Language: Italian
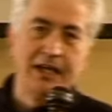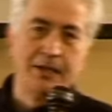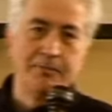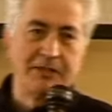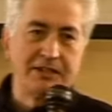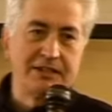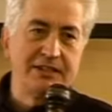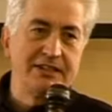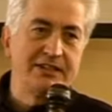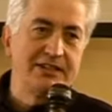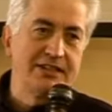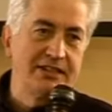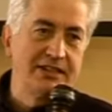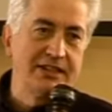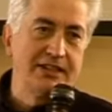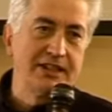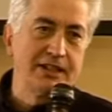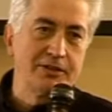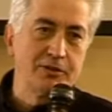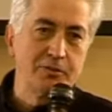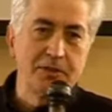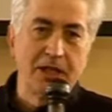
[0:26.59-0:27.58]
la
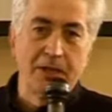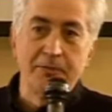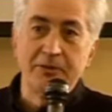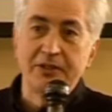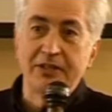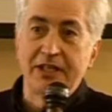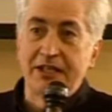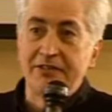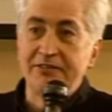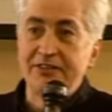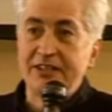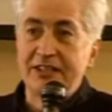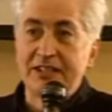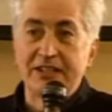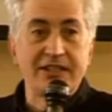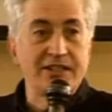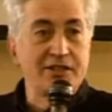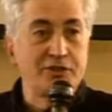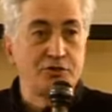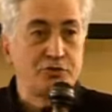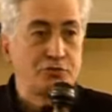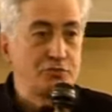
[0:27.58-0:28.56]
medicina dobbiamo andare a
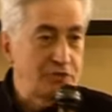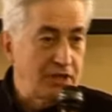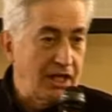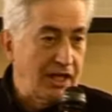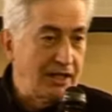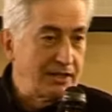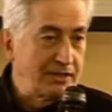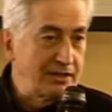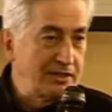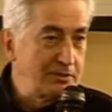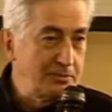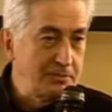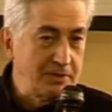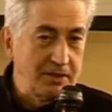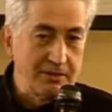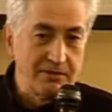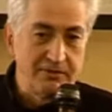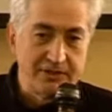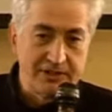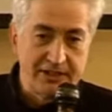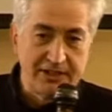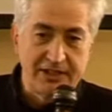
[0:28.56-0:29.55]
vedere i risultati,
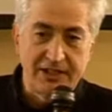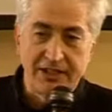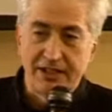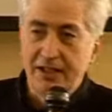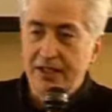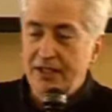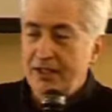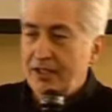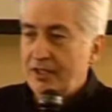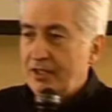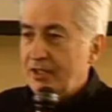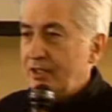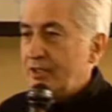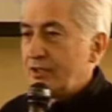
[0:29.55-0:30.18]
dobbiamo vedere